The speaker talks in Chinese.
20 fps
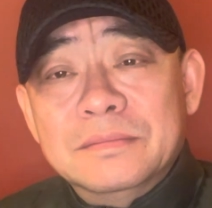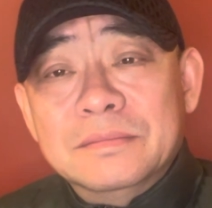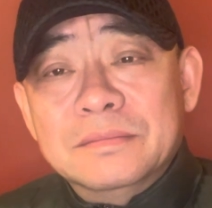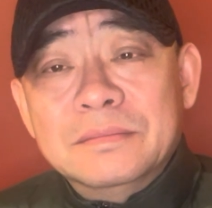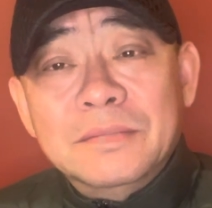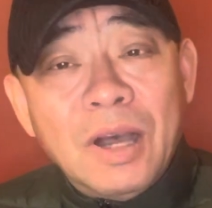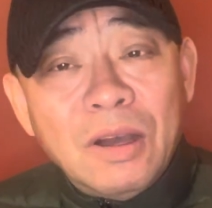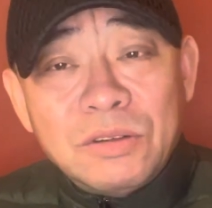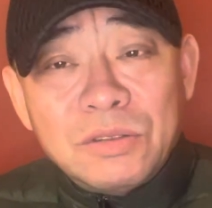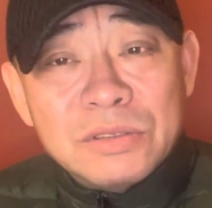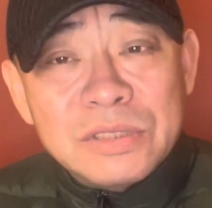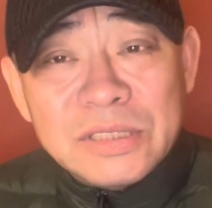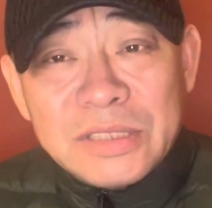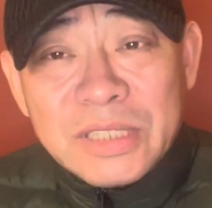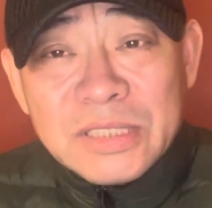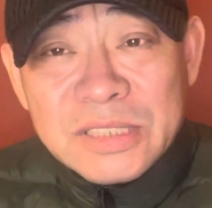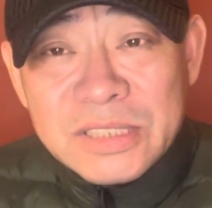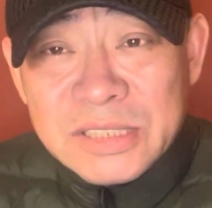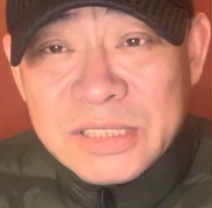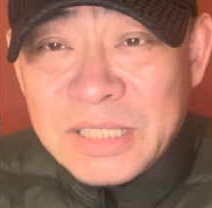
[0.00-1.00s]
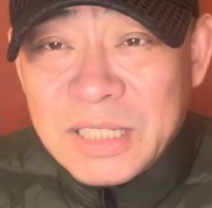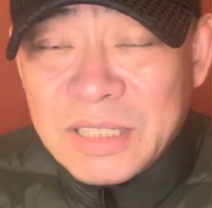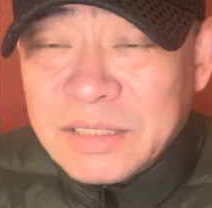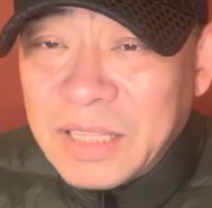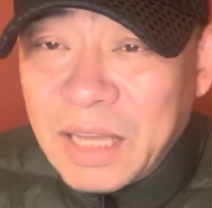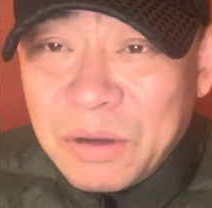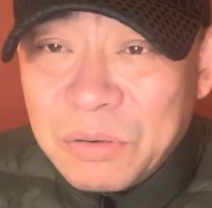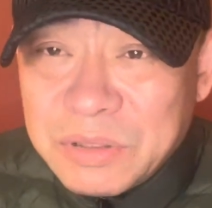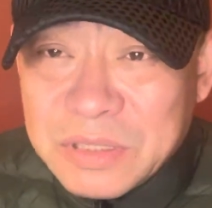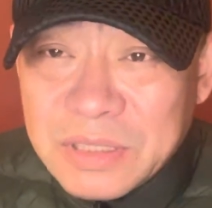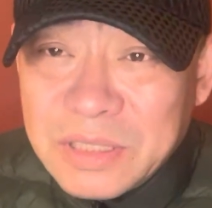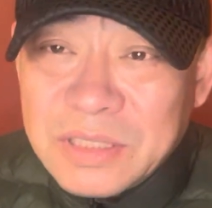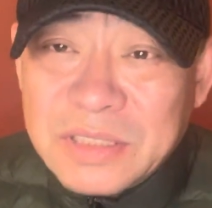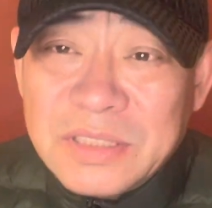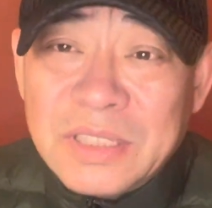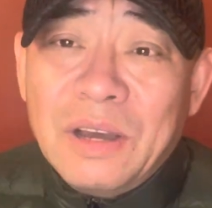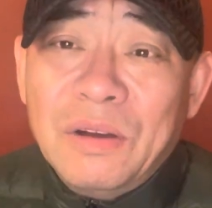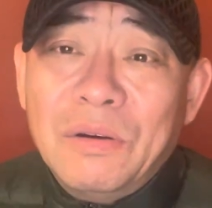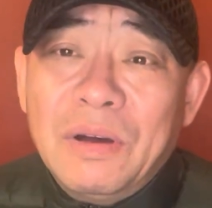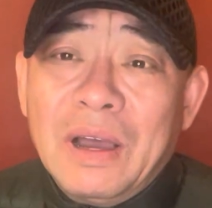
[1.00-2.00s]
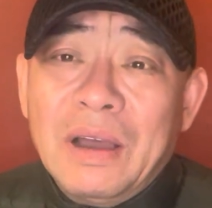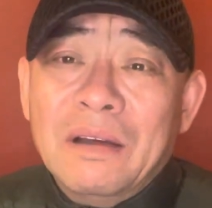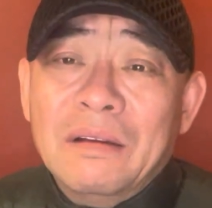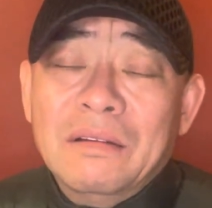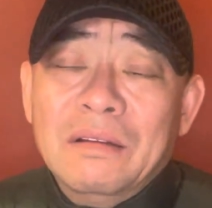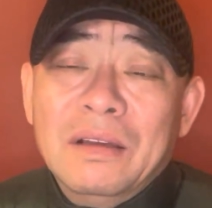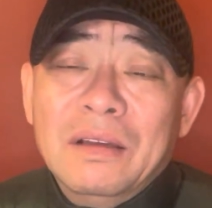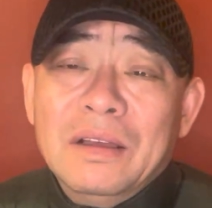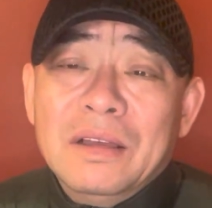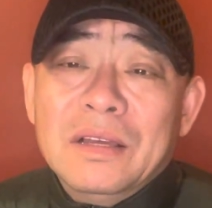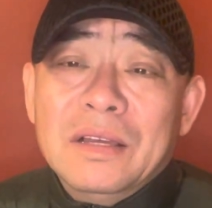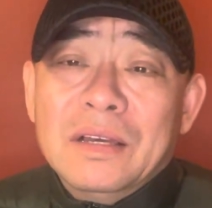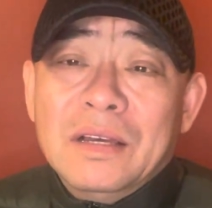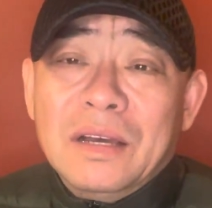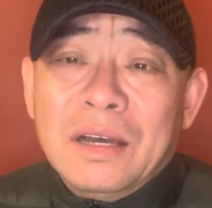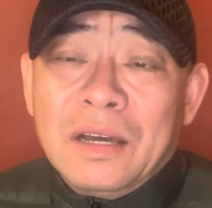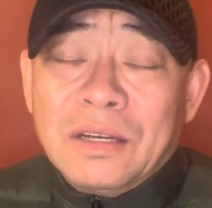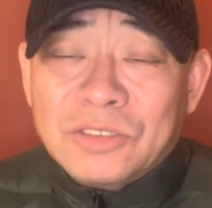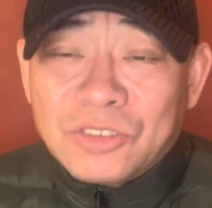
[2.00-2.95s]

毛主席的七千人大会上的讲话啊，